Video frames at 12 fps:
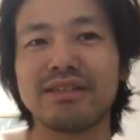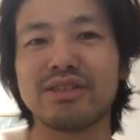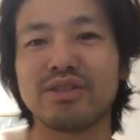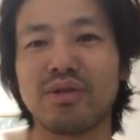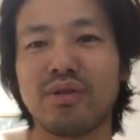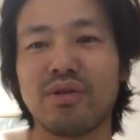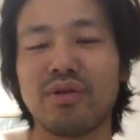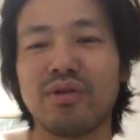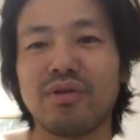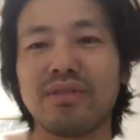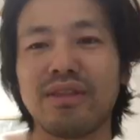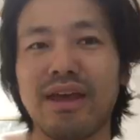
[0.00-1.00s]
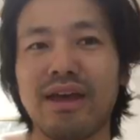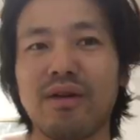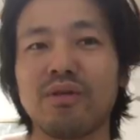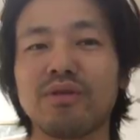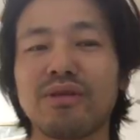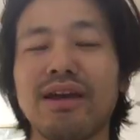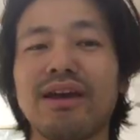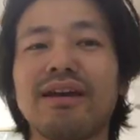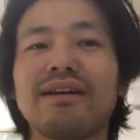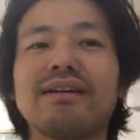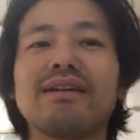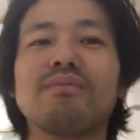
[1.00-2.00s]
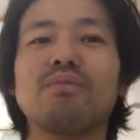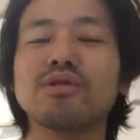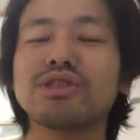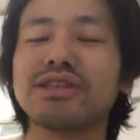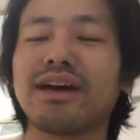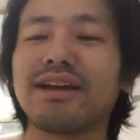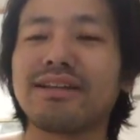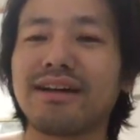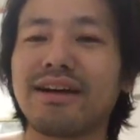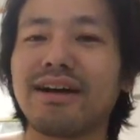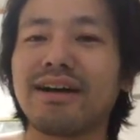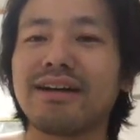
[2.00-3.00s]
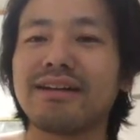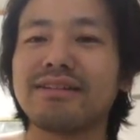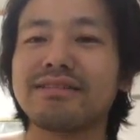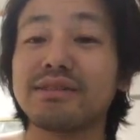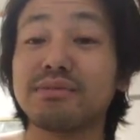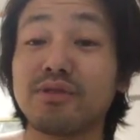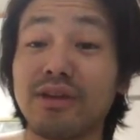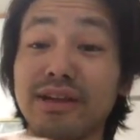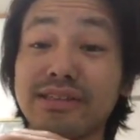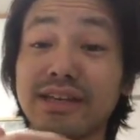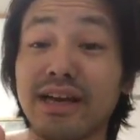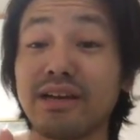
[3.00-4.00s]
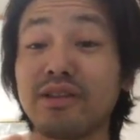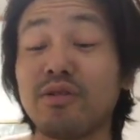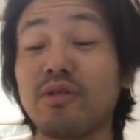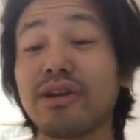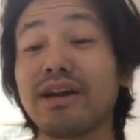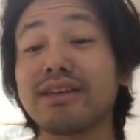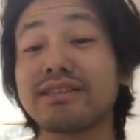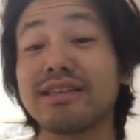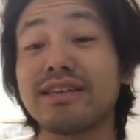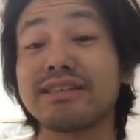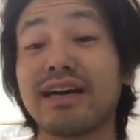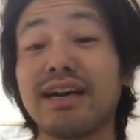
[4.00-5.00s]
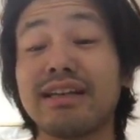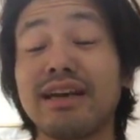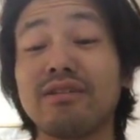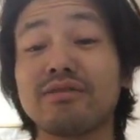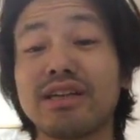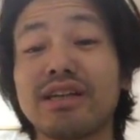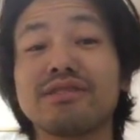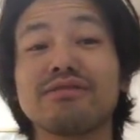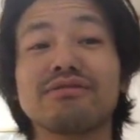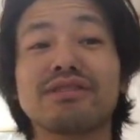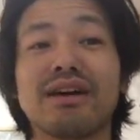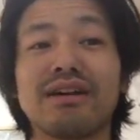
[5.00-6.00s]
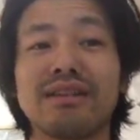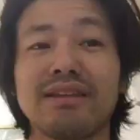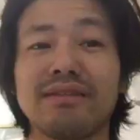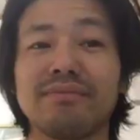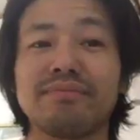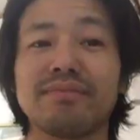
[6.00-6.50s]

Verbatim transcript: そう。ってことで、もしあなたが自分のね、才能を生かして最大のチャンスをつかんで、